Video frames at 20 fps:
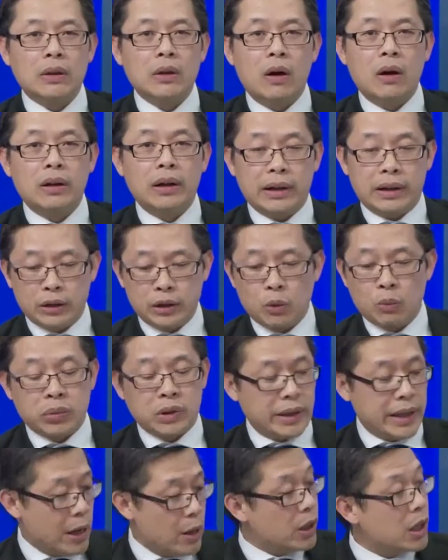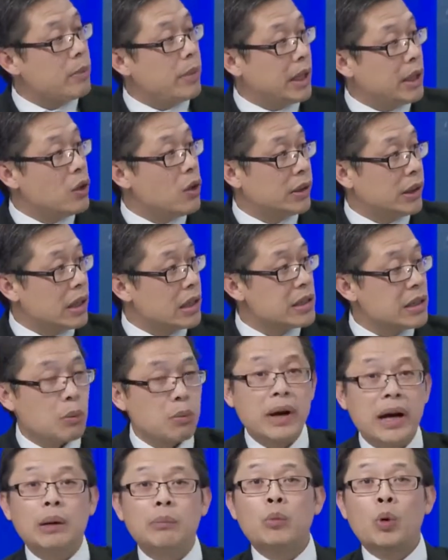đo đo dùng đeo cái máy đo tăng
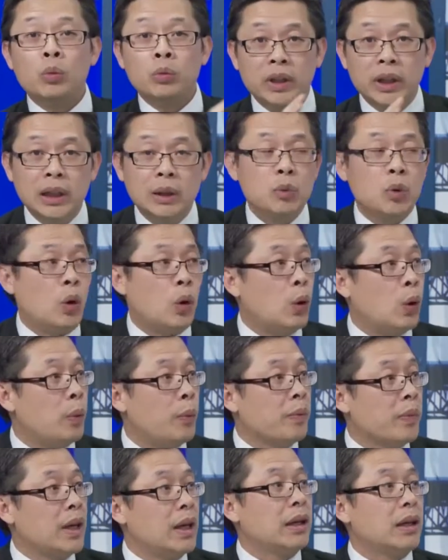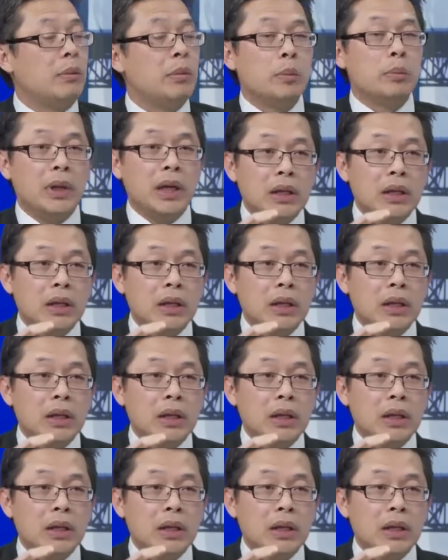xong 24 tiếng đồng hồ để mình dạ.